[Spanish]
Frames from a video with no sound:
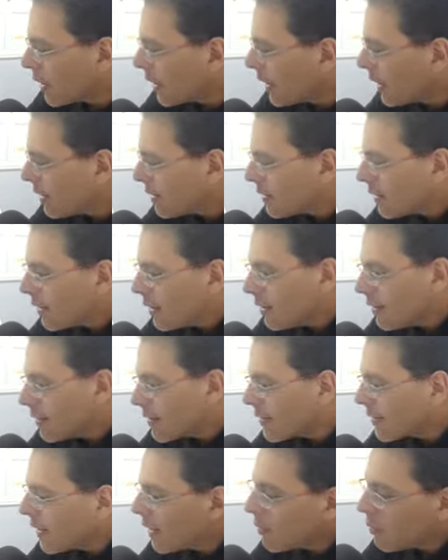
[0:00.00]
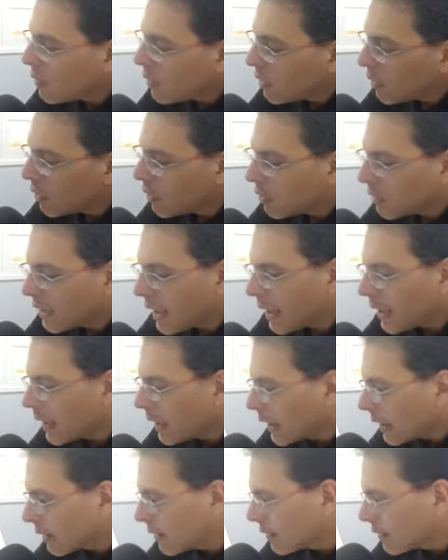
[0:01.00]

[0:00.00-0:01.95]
que es el pseudo tiling,